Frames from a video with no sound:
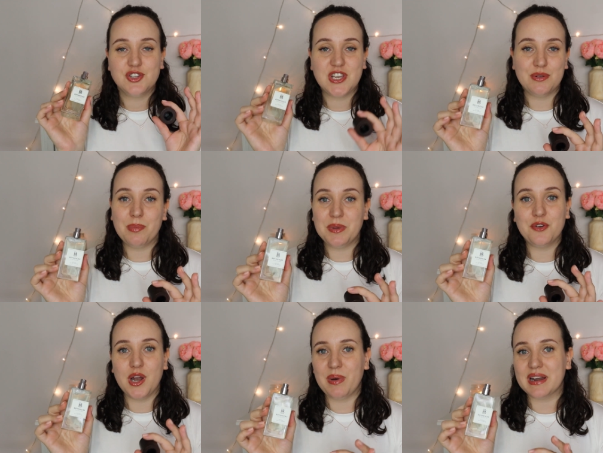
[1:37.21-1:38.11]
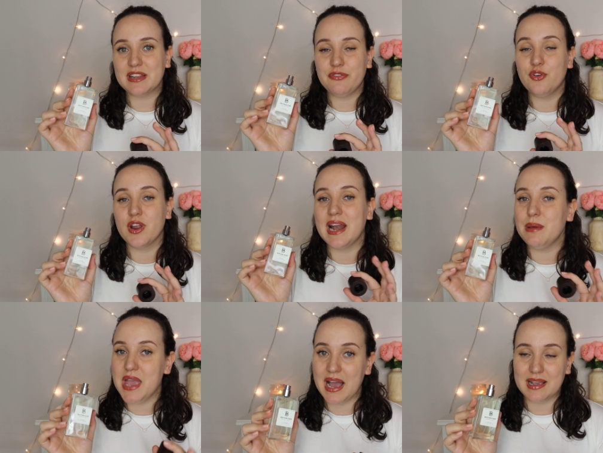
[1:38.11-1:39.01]
C'è una piccola parte floreale
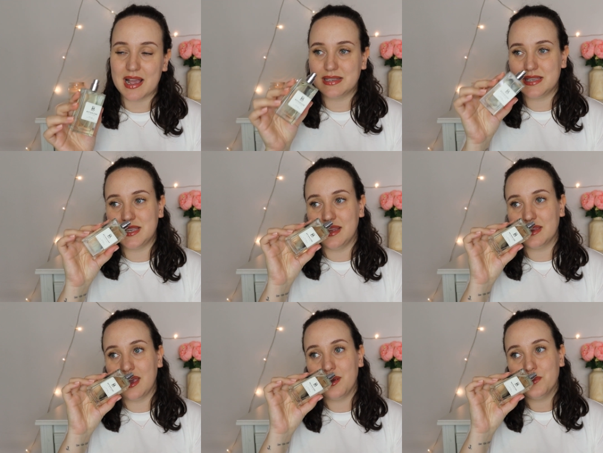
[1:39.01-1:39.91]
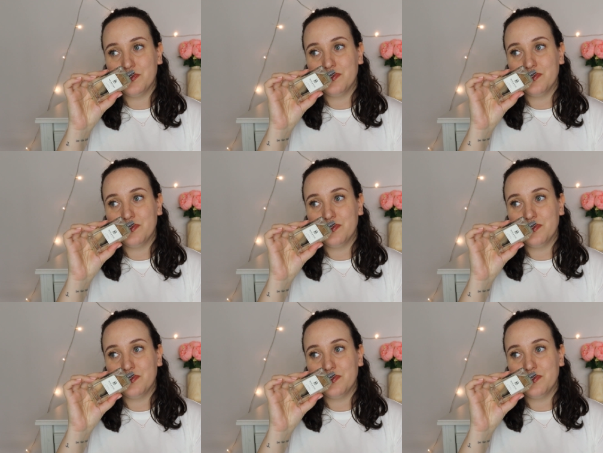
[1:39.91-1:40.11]
bianca che si sente,